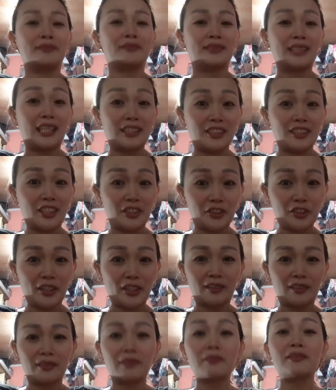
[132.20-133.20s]
Nandyan
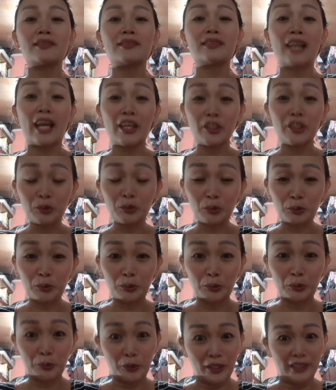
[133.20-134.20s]
siya, tayo
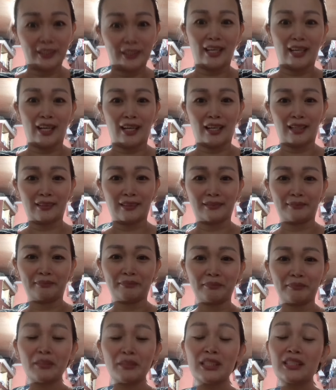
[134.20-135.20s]
tutulungan niya.
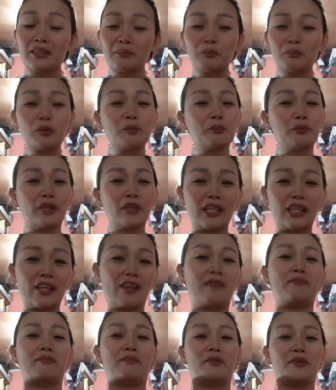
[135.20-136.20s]
Basta po, pray
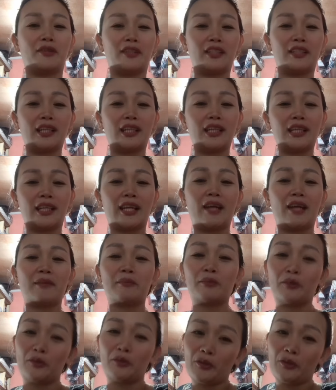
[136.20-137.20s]
lang po. Kaya
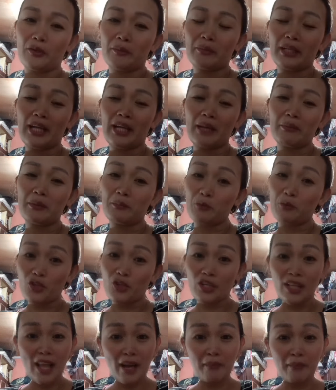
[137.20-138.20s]
po, marami pong
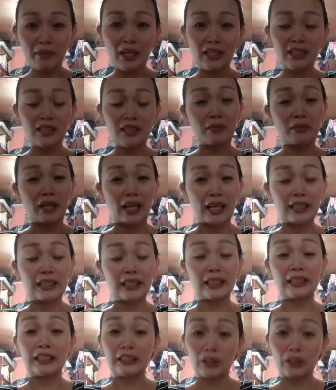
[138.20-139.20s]
salamat sa mga
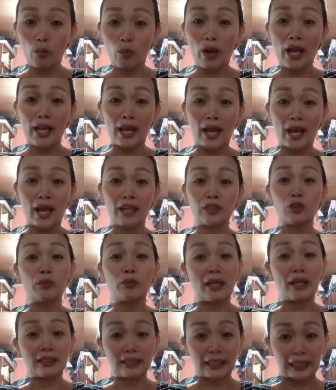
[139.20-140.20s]
nagtitiwala at
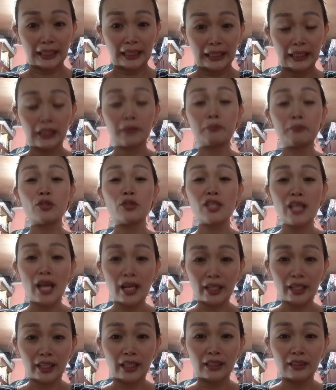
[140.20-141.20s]
tumatangkil po
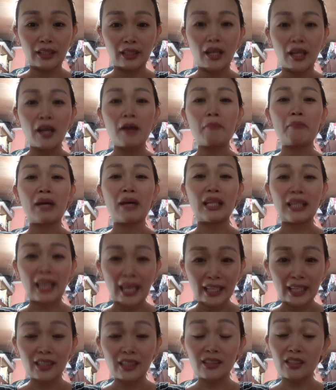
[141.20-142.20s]
sa akin.
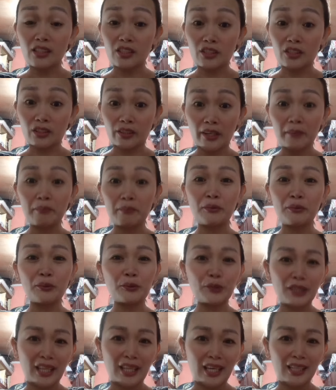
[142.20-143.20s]
Pa-like at subscribe po
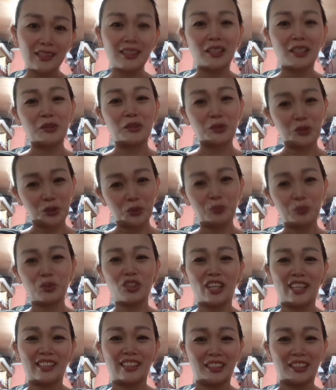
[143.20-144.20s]
uli sa YouTube
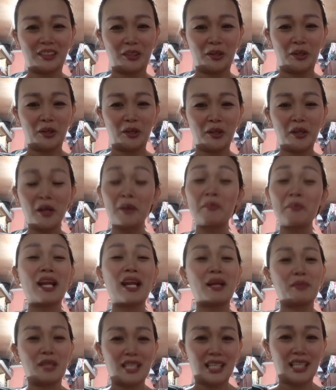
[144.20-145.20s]
channel ko.
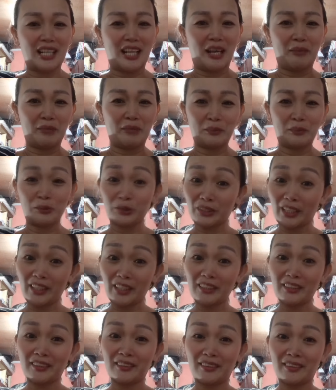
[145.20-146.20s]
Maraming salamat po sa
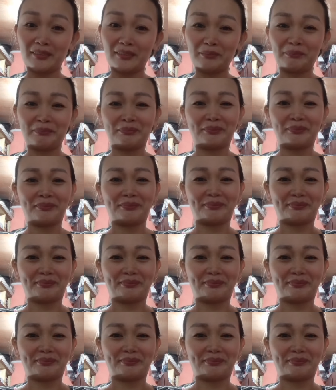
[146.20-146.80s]
inyo.